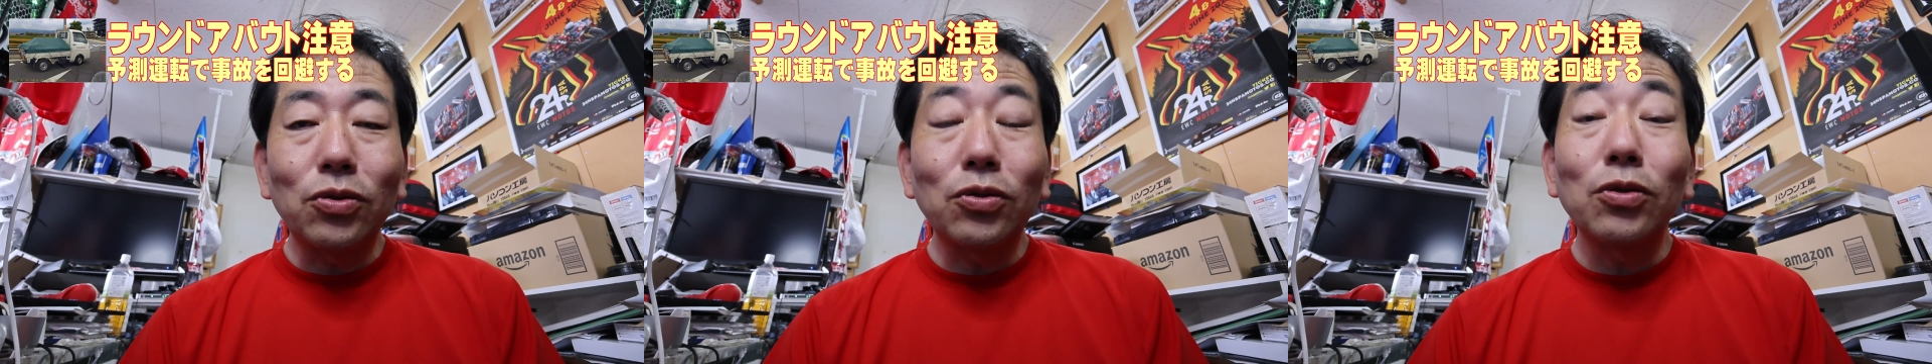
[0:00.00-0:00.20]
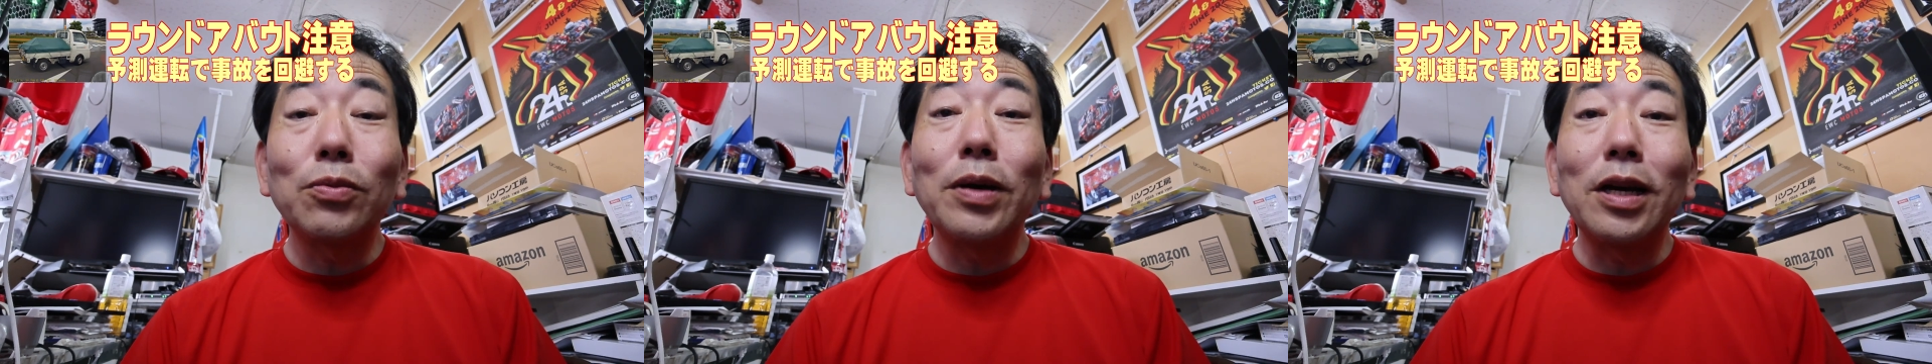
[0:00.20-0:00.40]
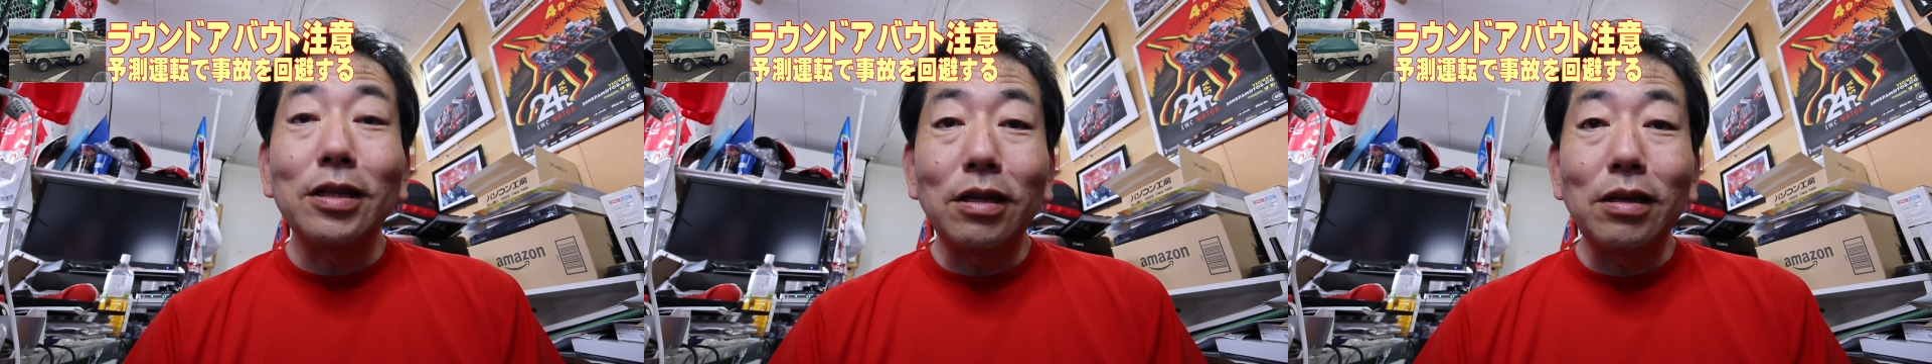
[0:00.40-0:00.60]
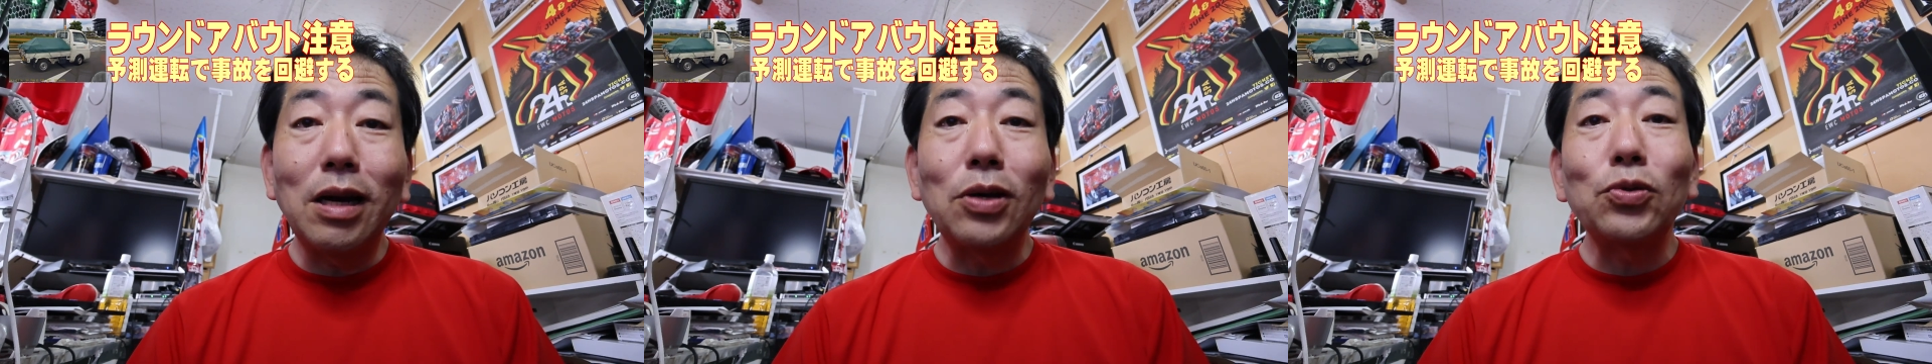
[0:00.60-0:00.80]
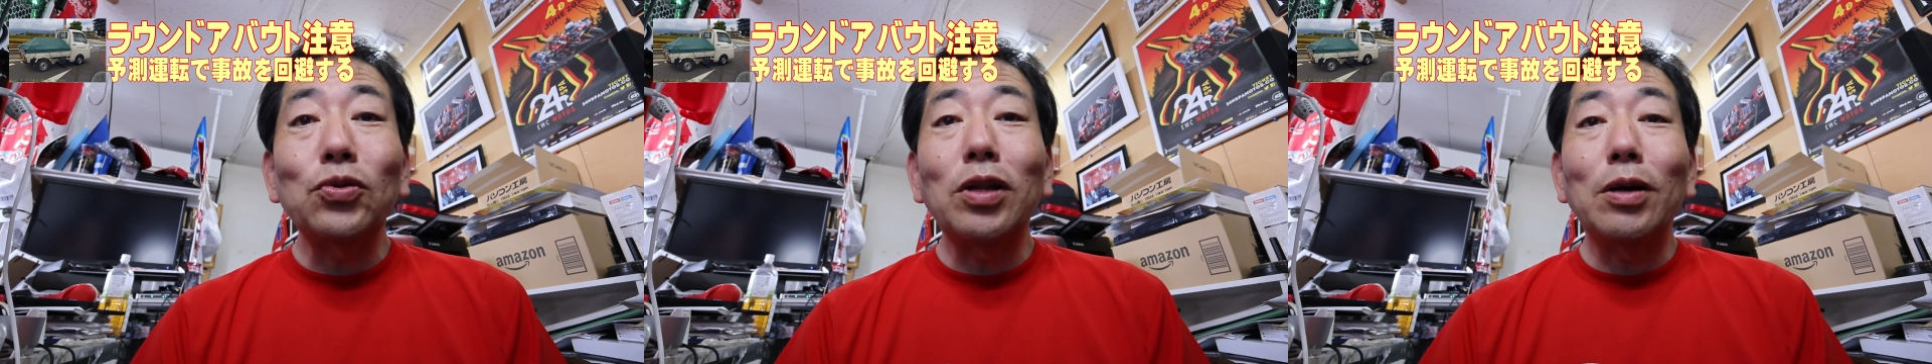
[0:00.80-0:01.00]
その前に
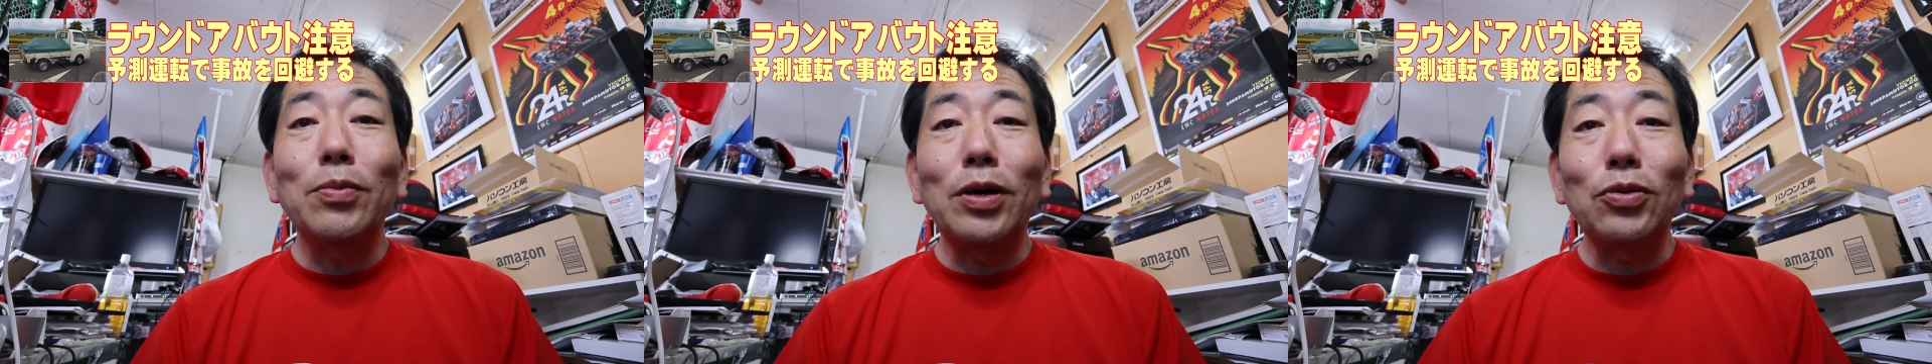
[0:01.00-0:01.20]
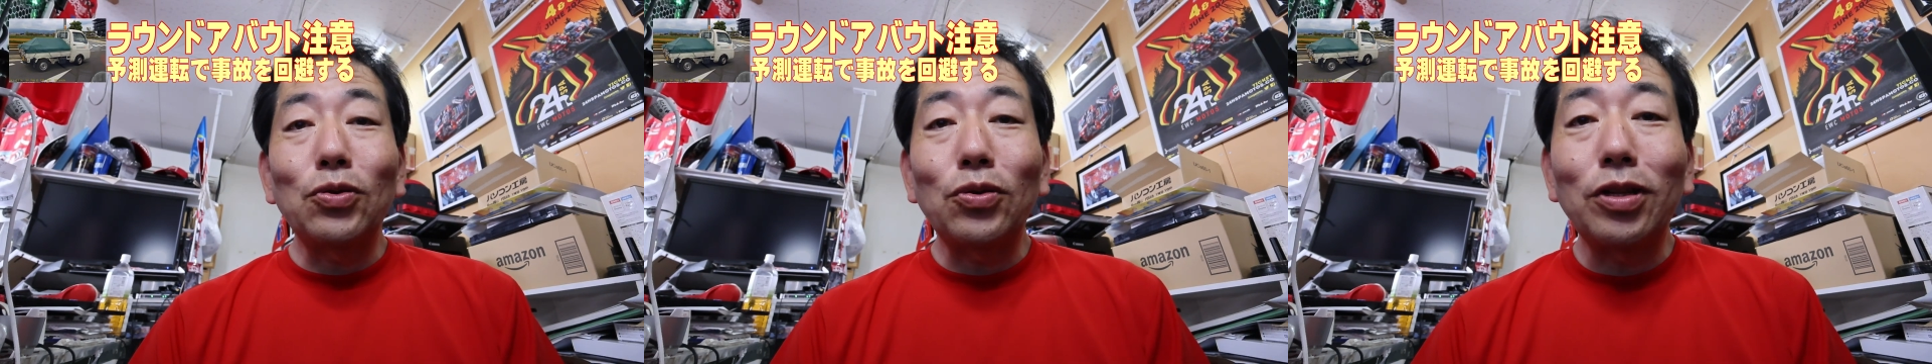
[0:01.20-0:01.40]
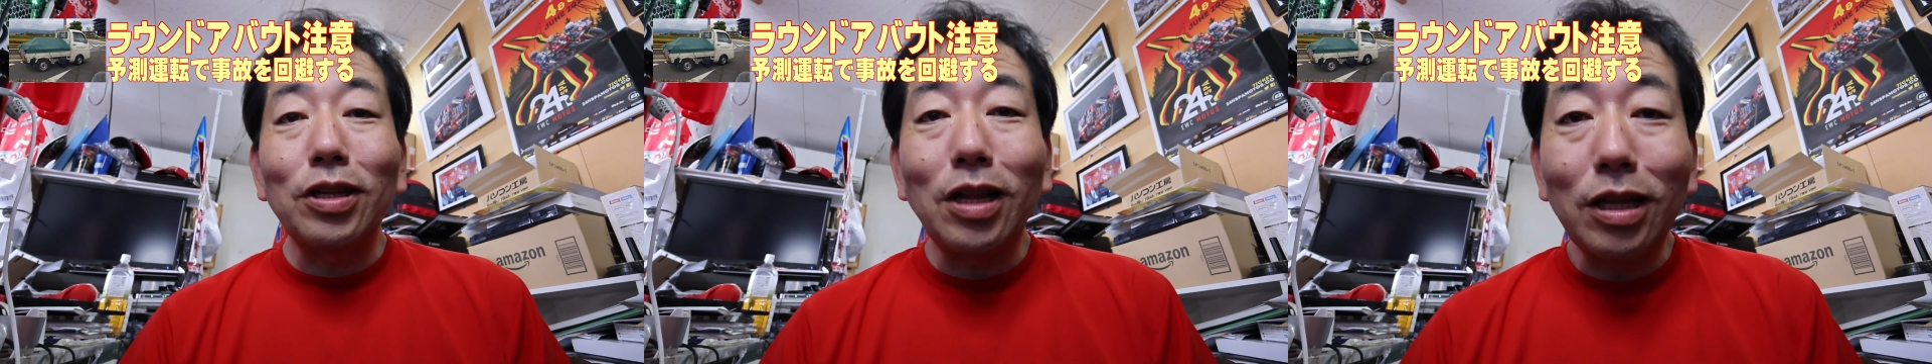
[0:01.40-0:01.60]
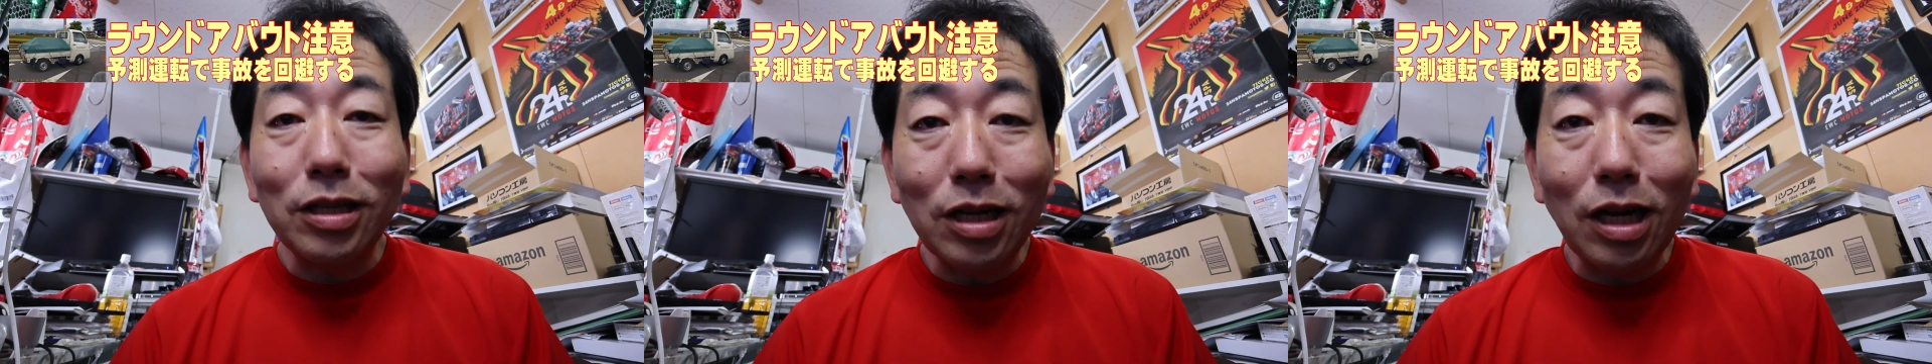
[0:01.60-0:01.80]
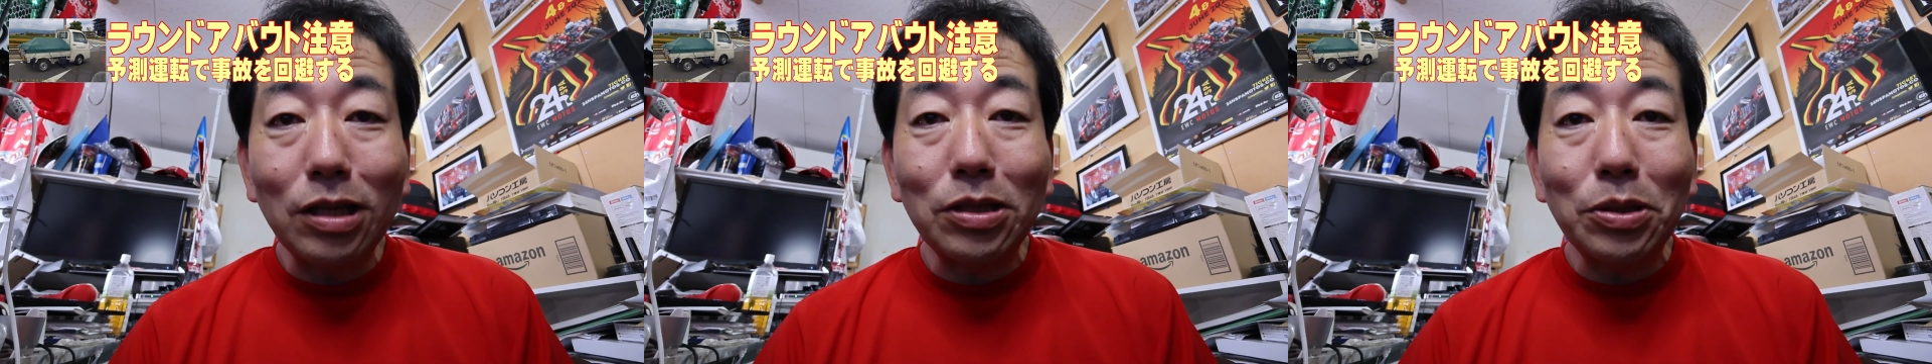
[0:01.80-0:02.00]
ラウンドアバウトって
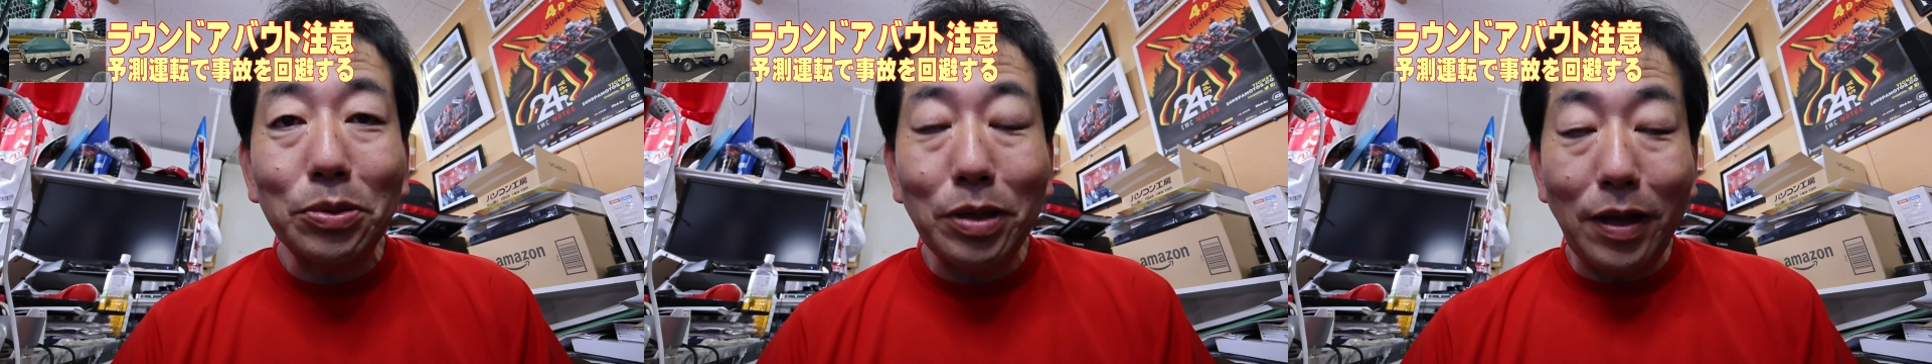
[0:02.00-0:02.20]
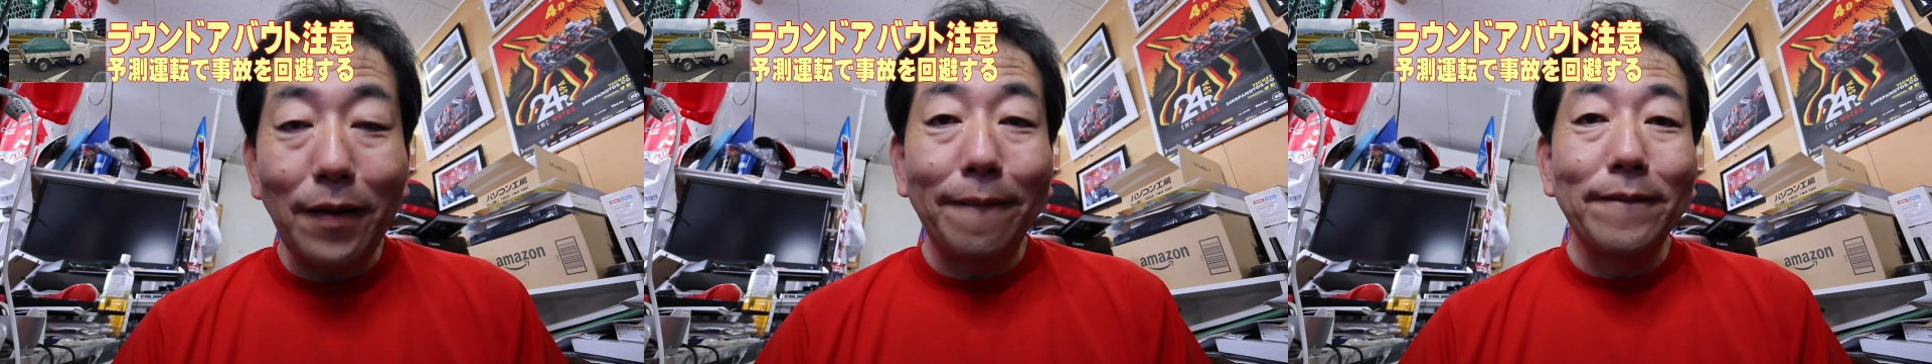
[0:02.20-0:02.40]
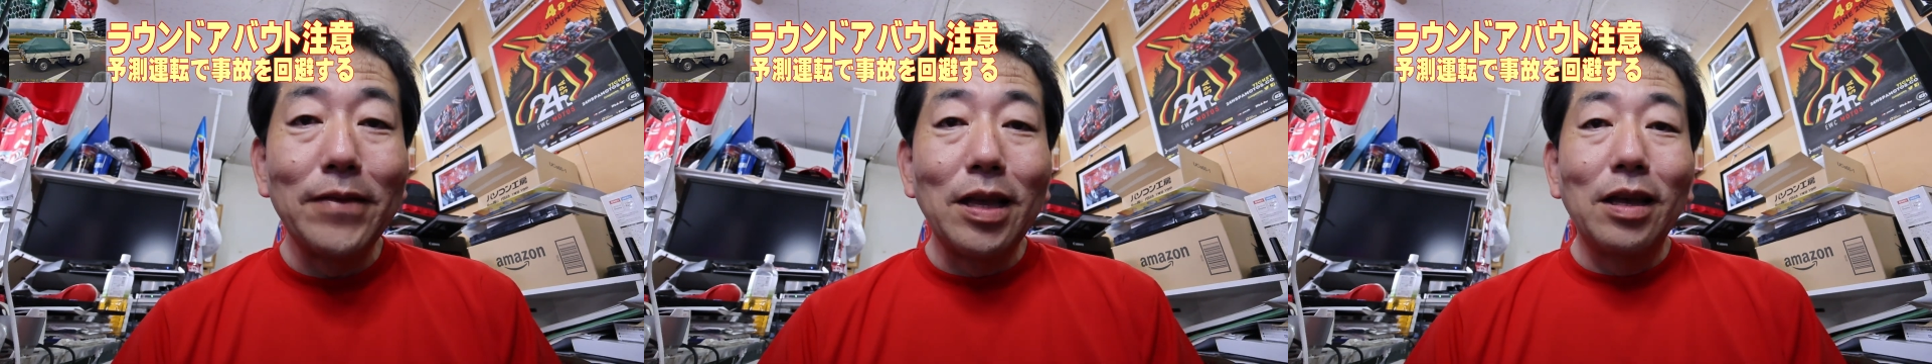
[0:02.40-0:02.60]
何かっていうね、